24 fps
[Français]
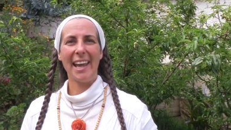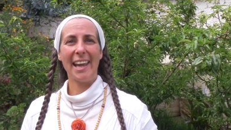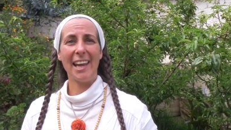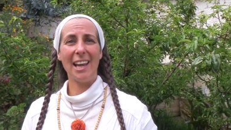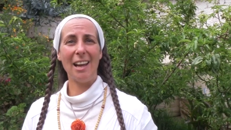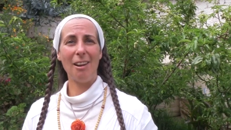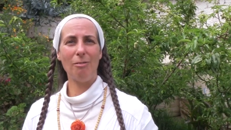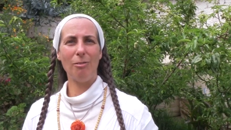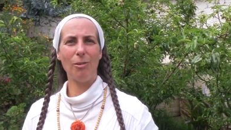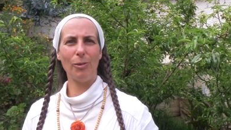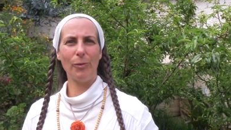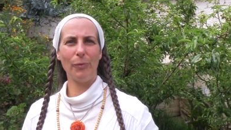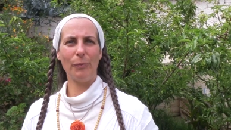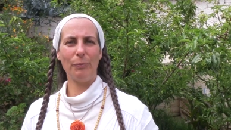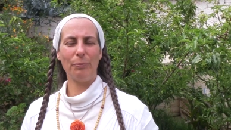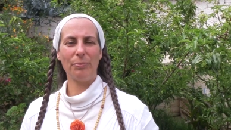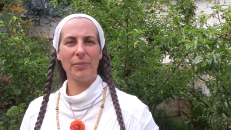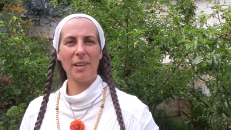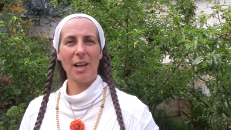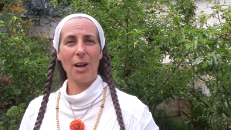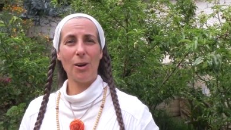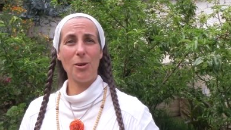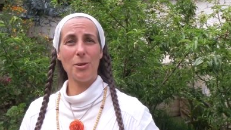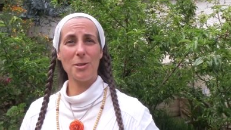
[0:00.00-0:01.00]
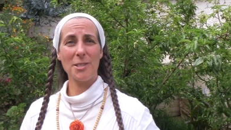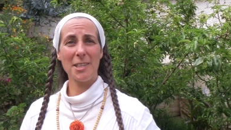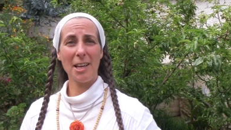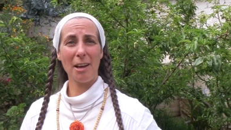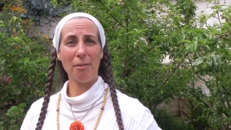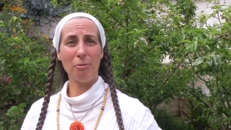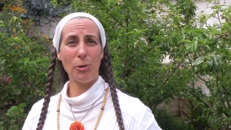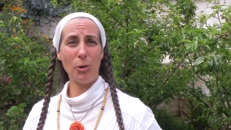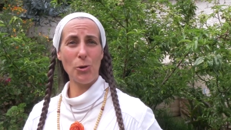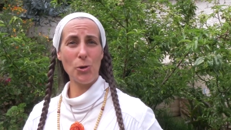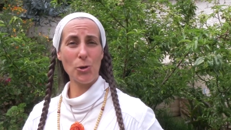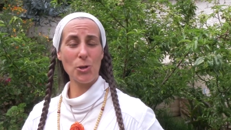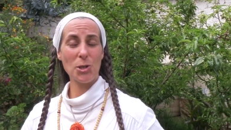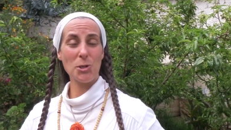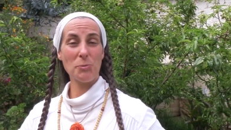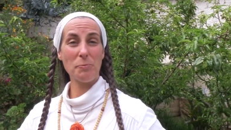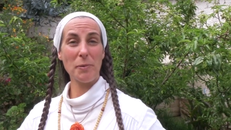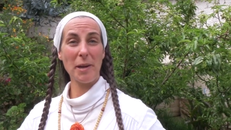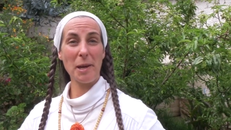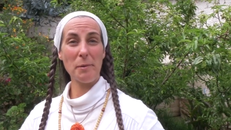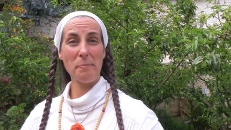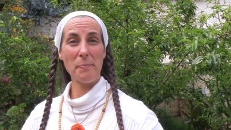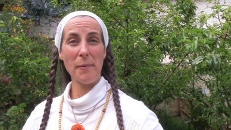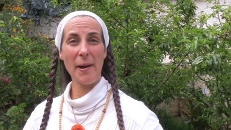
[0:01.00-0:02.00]
Ils vont le cerveau gauche
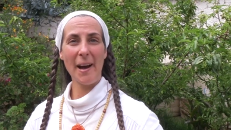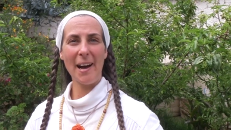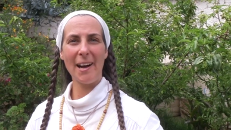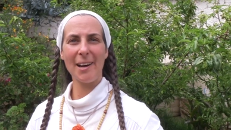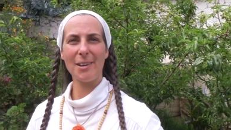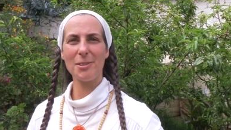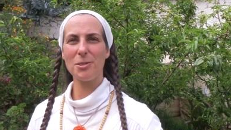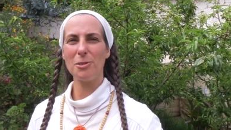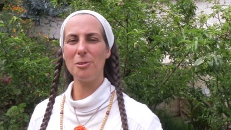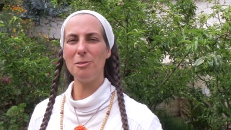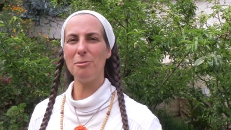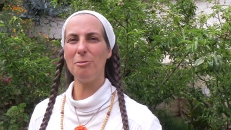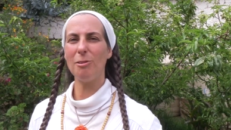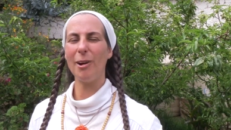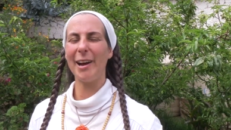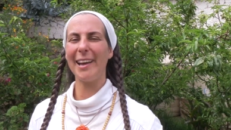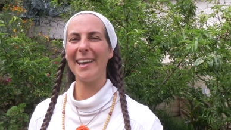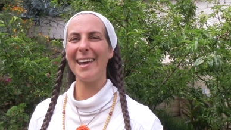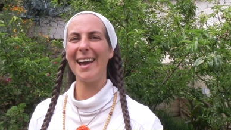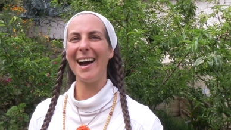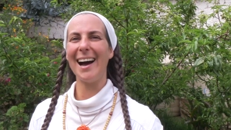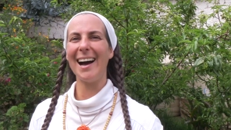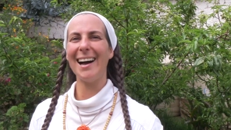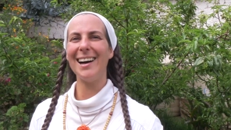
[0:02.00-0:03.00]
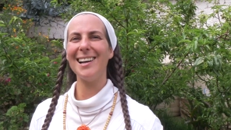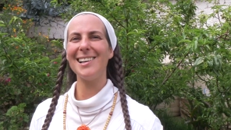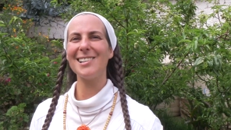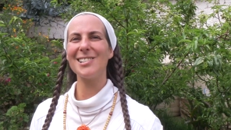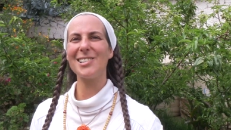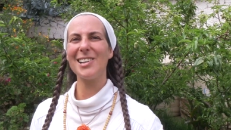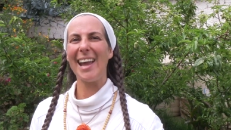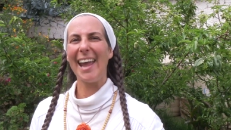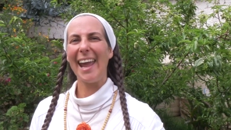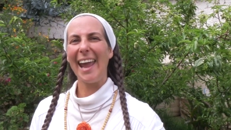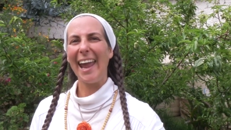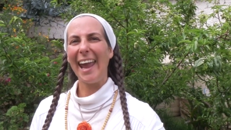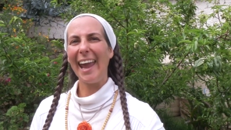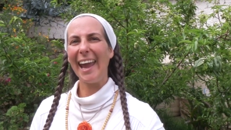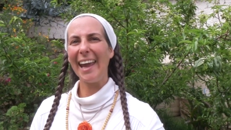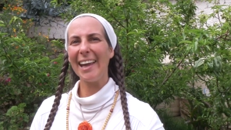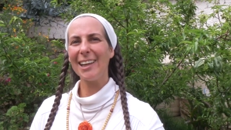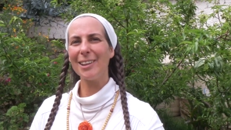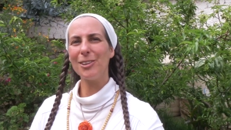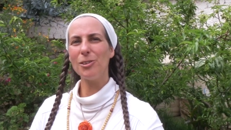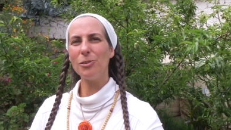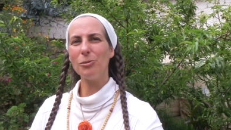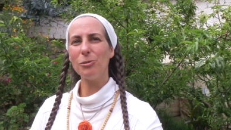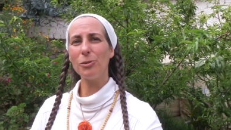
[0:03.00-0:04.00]
prépare ce voyage
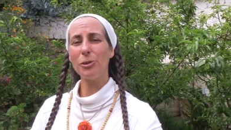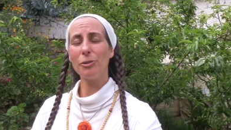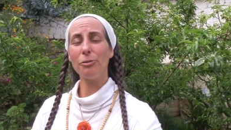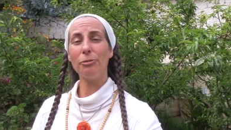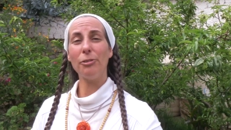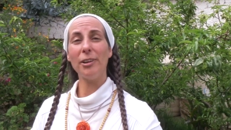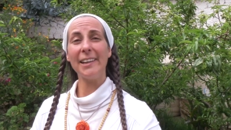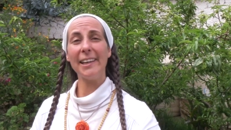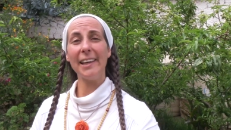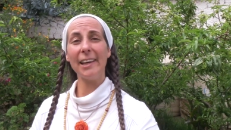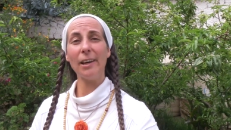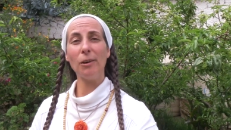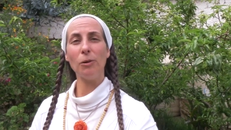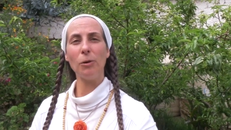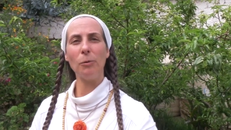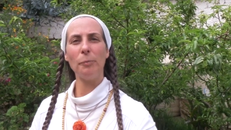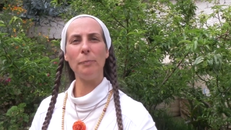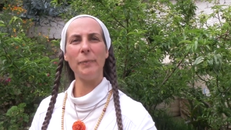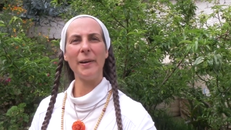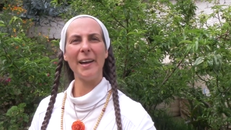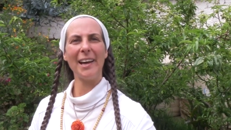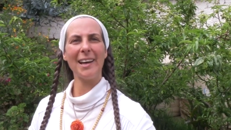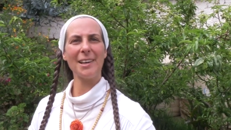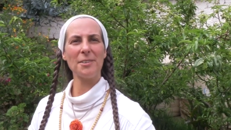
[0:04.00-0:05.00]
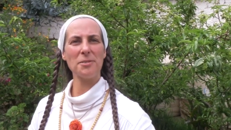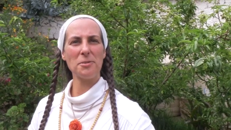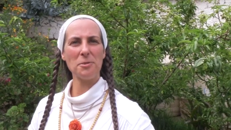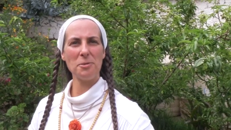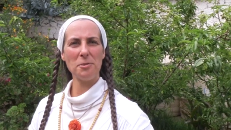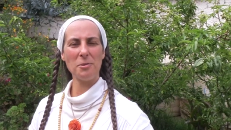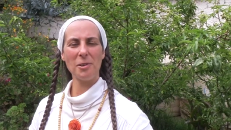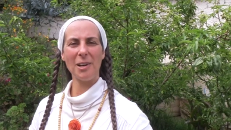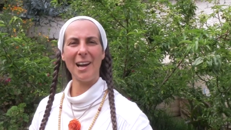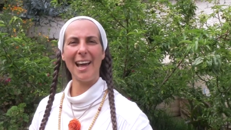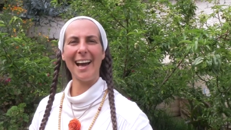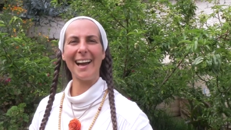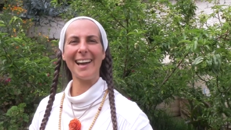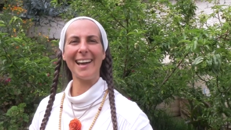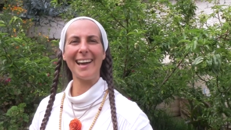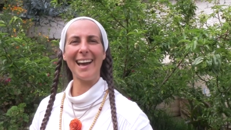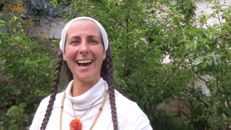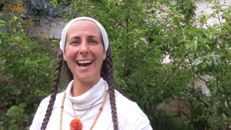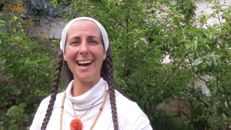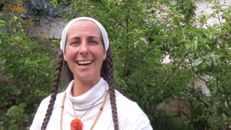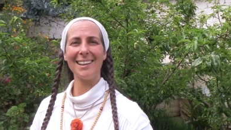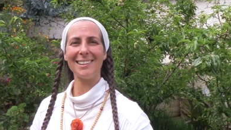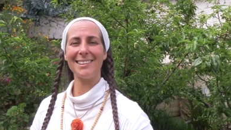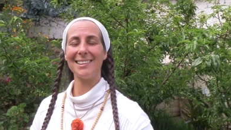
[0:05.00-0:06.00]
et donc fait des repères sur la
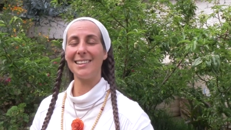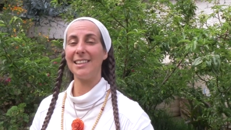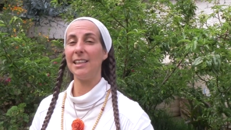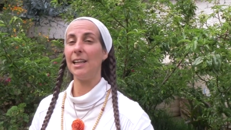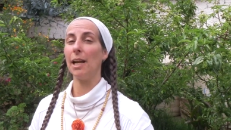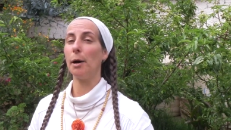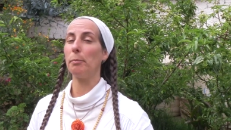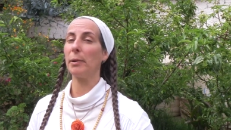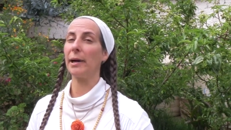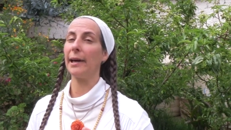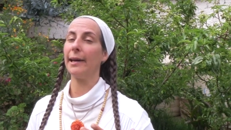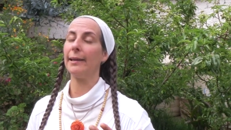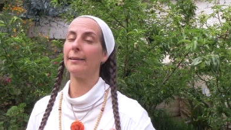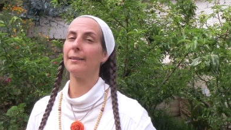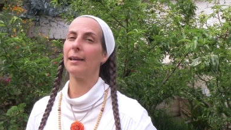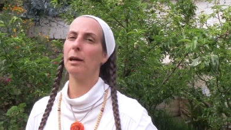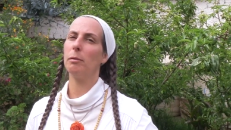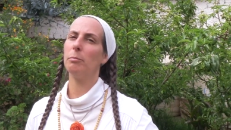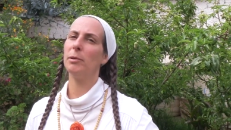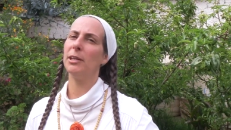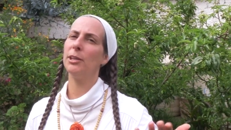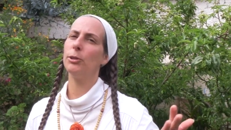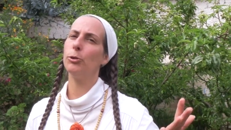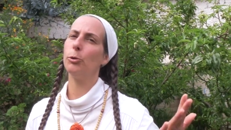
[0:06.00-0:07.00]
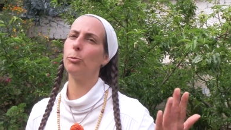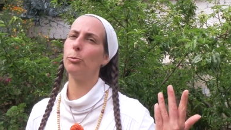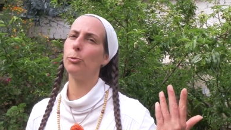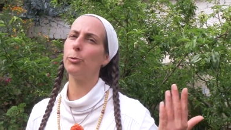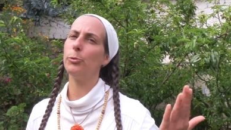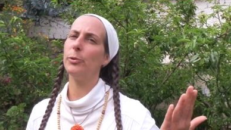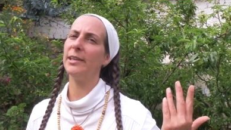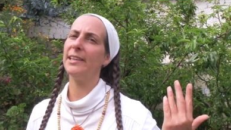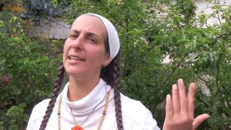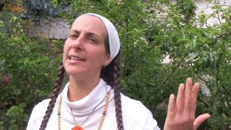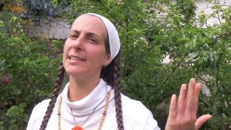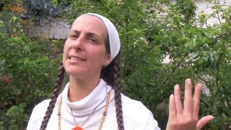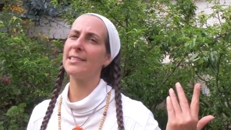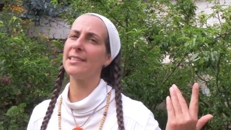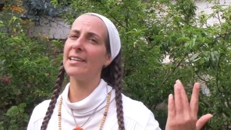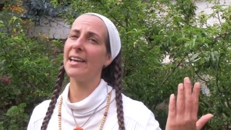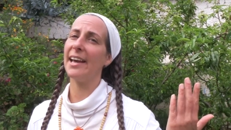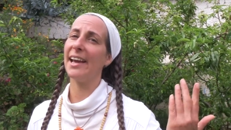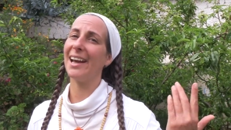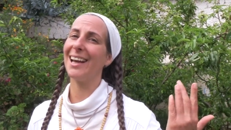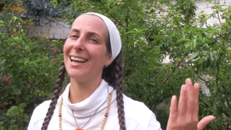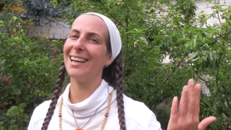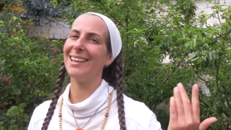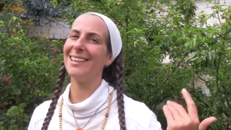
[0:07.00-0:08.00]
carte qu'il a préétablie depuis des
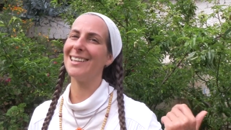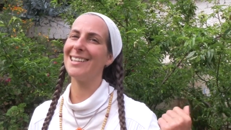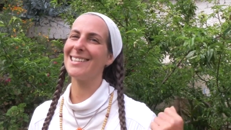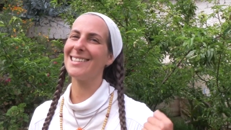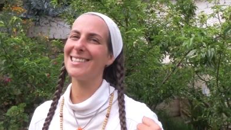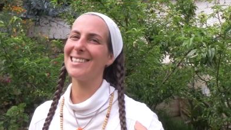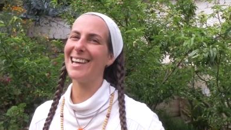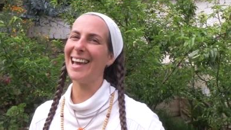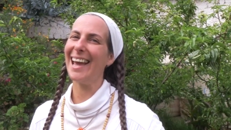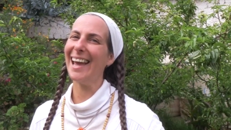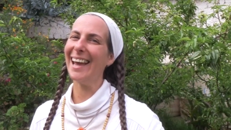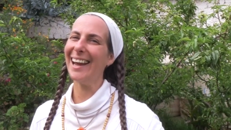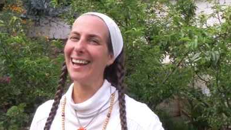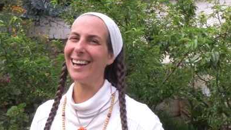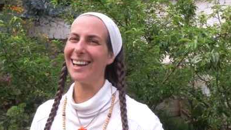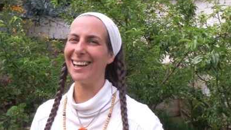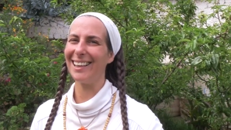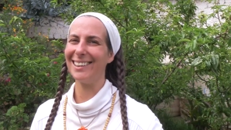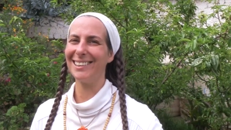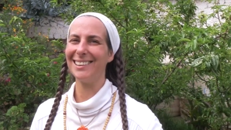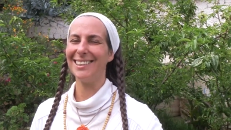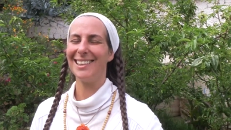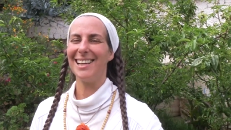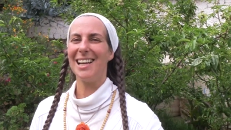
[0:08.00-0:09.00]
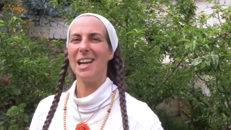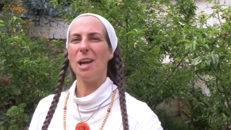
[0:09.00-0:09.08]
siècles et des siècles